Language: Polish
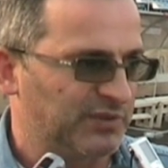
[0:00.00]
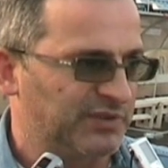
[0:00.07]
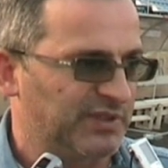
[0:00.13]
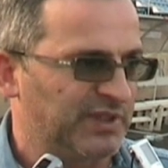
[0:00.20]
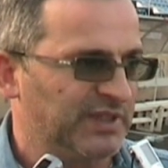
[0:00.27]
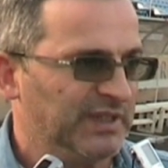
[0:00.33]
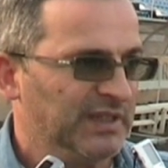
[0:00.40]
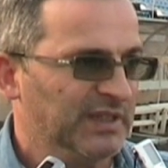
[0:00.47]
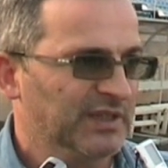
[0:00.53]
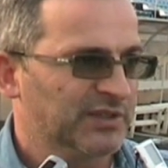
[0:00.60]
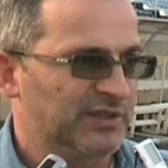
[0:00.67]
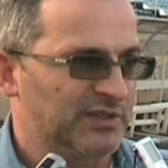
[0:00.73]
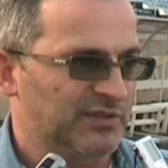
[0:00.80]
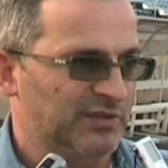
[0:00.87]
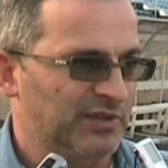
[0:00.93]
Chcę
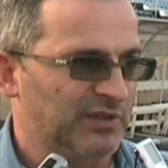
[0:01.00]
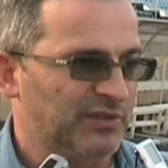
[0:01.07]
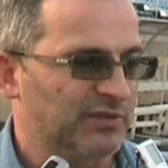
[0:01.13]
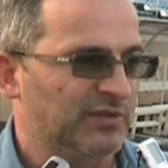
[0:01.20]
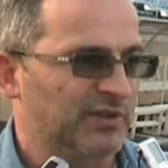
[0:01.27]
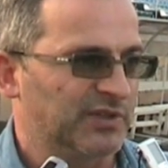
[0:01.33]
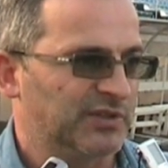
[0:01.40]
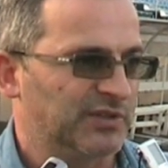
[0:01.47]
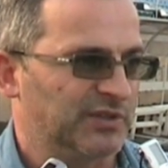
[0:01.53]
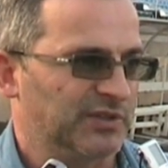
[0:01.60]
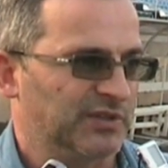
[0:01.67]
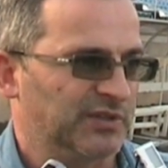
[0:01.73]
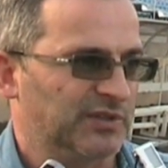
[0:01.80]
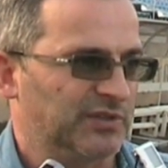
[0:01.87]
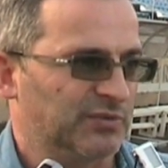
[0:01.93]
się zorientować,
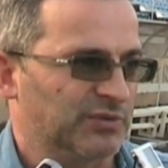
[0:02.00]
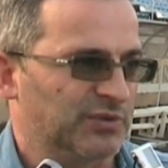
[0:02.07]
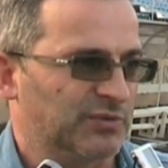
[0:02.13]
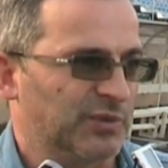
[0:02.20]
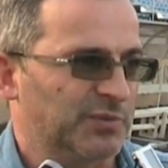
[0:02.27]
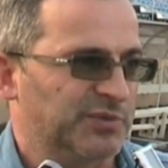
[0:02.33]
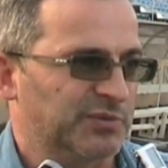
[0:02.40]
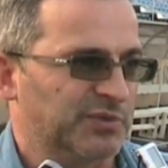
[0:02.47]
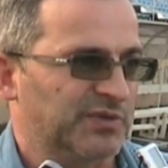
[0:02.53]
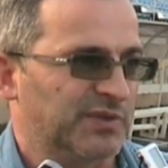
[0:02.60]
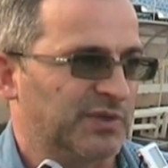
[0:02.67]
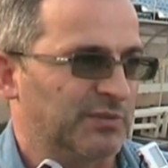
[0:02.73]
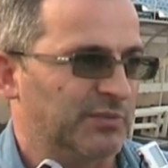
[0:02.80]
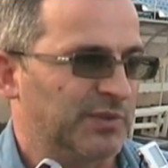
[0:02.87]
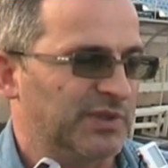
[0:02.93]
y, którzy chłopcy
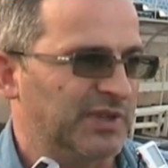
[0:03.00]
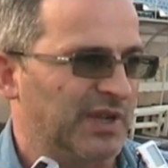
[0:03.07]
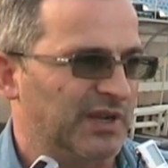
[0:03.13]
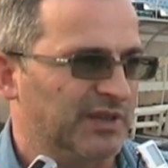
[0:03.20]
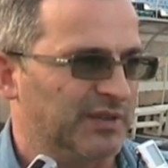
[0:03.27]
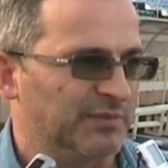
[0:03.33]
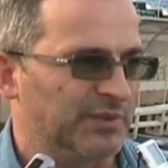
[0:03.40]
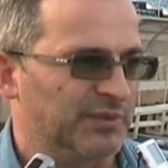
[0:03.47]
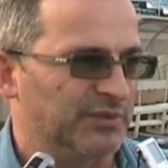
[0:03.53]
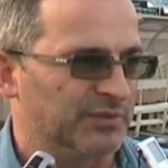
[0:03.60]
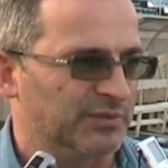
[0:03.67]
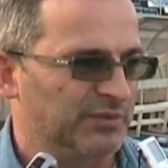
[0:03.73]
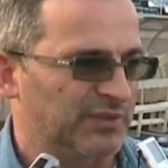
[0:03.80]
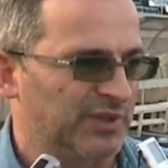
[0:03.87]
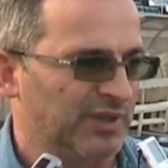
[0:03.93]
wszystkim mentalnie
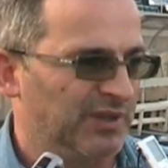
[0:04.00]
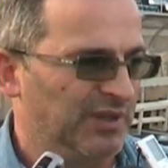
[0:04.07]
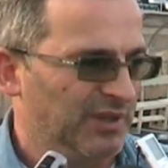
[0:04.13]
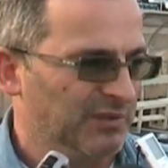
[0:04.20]
będą tutaj